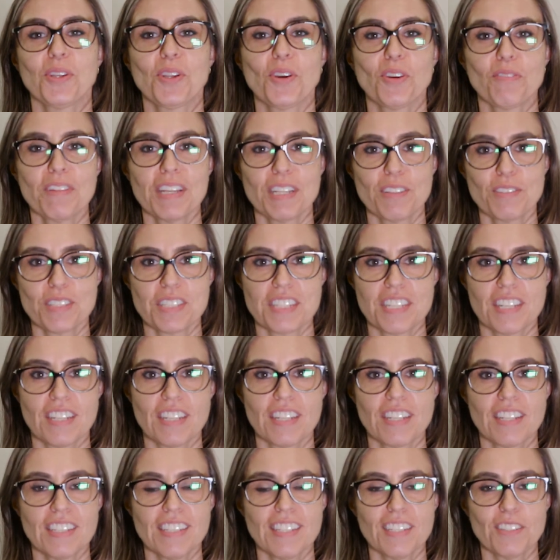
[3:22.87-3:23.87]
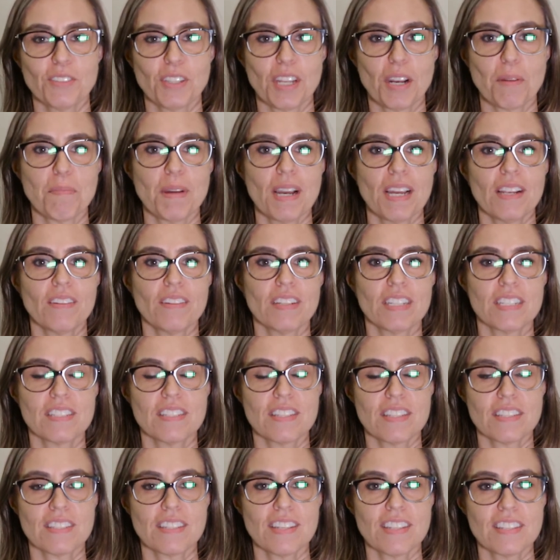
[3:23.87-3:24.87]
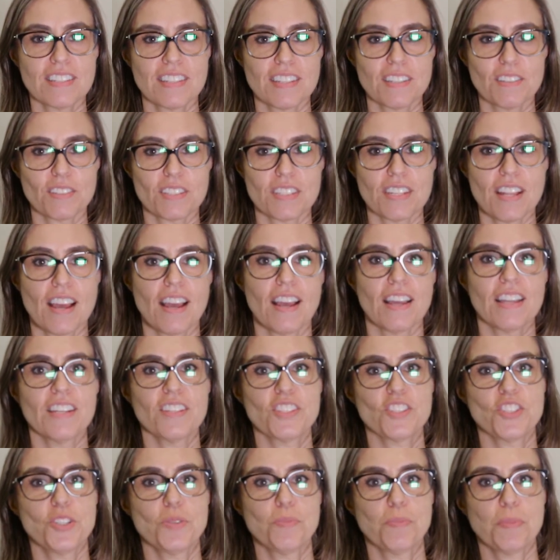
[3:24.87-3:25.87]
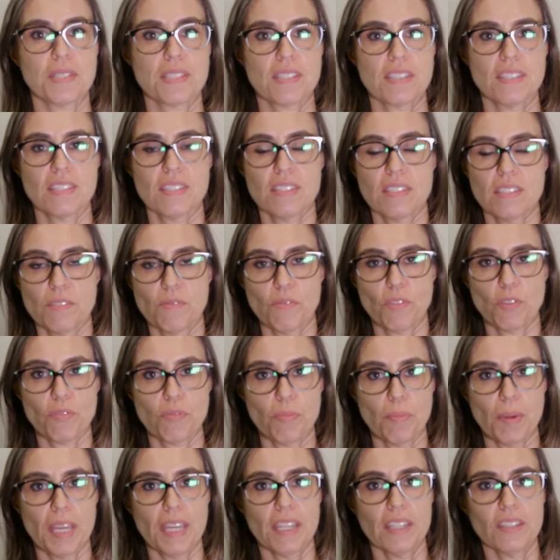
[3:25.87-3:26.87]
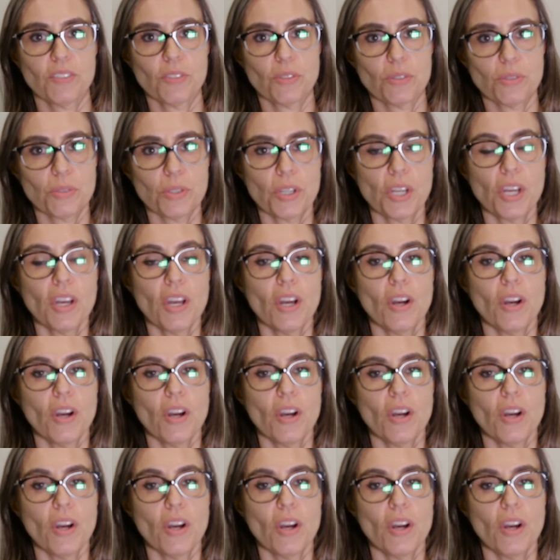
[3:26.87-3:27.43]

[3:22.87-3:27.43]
Meu nome é Luciana, eu trabalho há 16 anos na área de pesquisa e desenvolvimento.